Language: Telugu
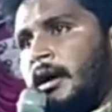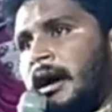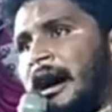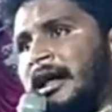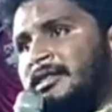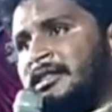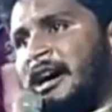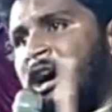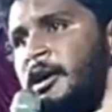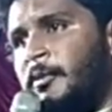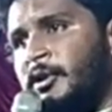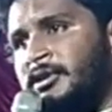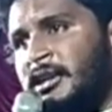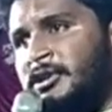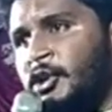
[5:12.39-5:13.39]
ఆ
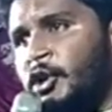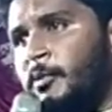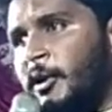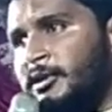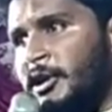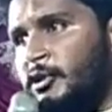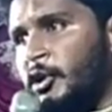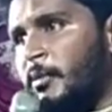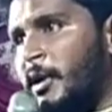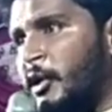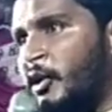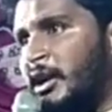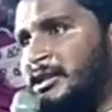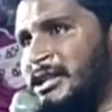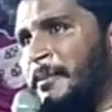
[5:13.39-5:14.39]
తాగుబోతుని తిరుగుబోతుని
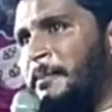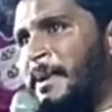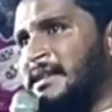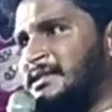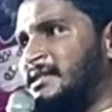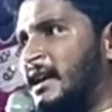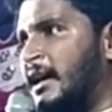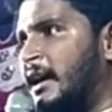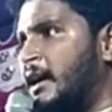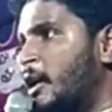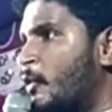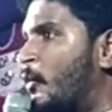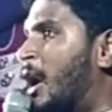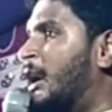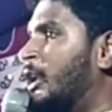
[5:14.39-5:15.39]
దుర్మార్గుని చంపేస్తాడా
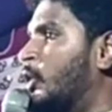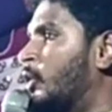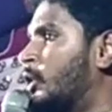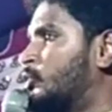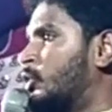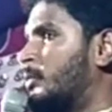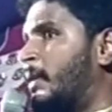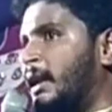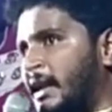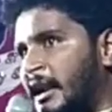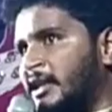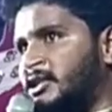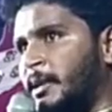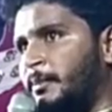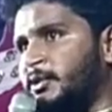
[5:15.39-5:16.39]
వాడిలో ఉన్న
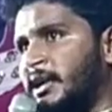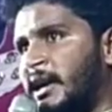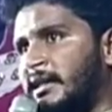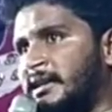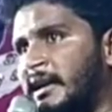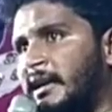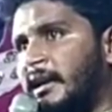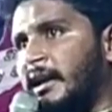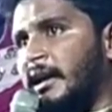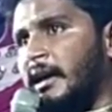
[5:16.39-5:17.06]
దుర్మార్గాన్ని చంపుతాడా తండ్రి